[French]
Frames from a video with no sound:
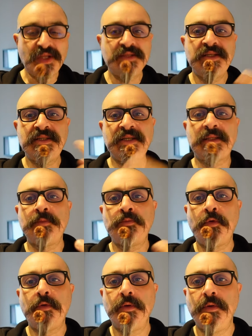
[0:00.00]
C'est
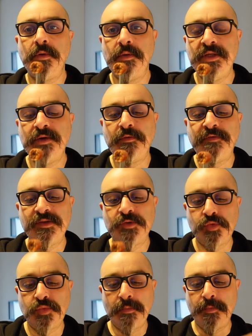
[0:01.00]
certainement euh, lié au fait que ce
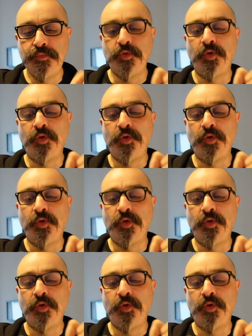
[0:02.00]
soit un peu plus